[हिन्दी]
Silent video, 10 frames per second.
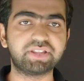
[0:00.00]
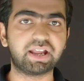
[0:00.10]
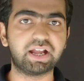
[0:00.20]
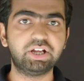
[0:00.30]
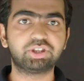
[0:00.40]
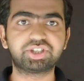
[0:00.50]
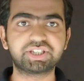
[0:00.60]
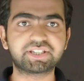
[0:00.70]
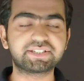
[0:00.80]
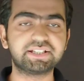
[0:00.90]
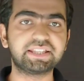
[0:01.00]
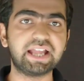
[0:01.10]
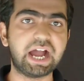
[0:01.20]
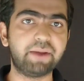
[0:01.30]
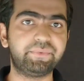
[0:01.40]
हो जाएगा तो जिसके चलते
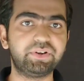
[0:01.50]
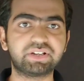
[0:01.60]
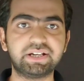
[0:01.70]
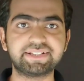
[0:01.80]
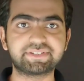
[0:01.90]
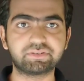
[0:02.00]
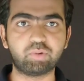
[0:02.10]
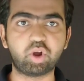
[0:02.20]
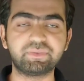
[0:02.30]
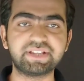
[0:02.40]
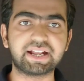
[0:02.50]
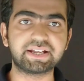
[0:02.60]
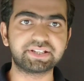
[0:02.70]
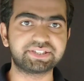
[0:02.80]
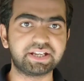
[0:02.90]
आप वीडियो के डिस्क्रिप्शन बॉक्स में जाकर
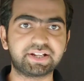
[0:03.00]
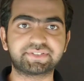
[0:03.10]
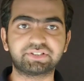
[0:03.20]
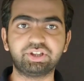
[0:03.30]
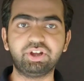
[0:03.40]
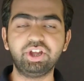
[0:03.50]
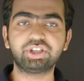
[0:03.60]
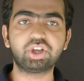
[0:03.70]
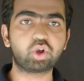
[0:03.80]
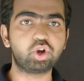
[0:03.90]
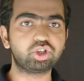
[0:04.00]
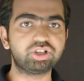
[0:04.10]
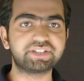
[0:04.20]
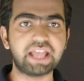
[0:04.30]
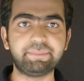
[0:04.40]
के चेक कर सकते हो कि कौन
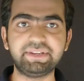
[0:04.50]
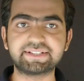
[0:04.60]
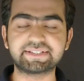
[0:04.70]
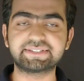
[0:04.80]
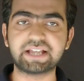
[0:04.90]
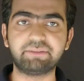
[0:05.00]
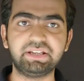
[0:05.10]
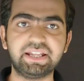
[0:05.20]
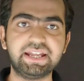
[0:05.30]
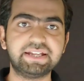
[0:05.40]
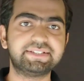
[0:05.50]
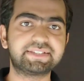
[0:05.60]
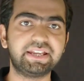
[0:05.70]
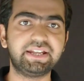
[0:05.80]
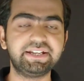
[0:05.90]
कौन से एप्लीकेशन शामिल है
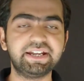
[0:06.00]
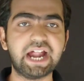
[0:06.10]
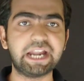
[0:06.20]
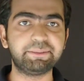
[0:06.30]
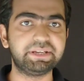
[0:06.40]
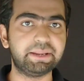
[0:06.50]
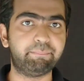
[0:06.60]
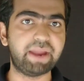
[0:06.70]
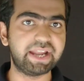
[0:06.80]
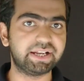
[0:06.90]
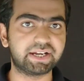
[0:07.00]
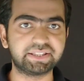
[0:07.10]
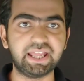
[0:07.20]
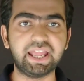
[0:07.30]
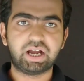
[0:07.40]
जिसे इंडियन आर्मी ने बैन कर
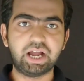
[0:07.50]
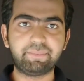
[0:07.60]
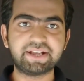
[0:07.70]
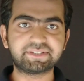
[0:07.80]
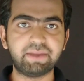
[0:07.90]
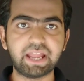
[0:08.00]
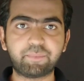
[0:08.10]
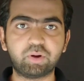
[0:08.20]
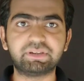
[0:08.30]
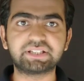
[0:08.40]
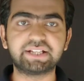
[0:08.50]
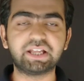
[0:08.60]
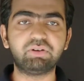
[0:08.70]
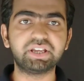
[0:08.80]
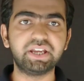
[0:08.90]
दिया है अब गाइज मैं आपको बताता
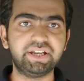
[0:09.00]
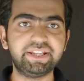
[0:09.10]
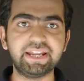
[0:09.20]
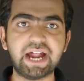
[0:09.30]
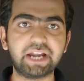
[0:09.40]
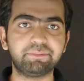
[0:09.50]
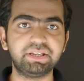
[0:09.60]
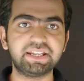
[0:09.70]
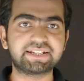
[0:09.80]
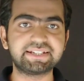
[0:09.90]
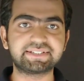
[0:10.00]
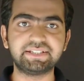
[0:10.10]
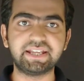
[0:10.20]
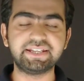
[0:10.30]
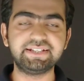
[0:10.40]
हूँ कि इंडियन आर्मी ने किस
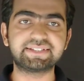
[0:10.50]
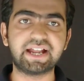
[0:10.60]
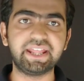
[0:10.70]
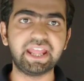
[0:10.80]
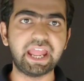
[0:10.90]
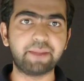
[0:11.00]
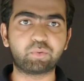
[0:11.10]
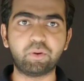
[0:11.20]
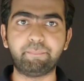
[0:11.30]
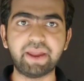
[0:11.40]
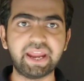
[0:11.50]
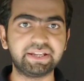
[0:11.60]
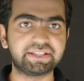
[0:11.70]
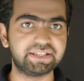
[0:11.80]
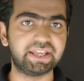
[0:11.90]
लिए इन सारे ऐप को बैन
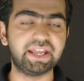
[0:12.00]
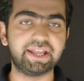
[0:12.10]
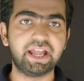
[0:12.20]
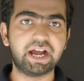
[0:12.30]
किए हैं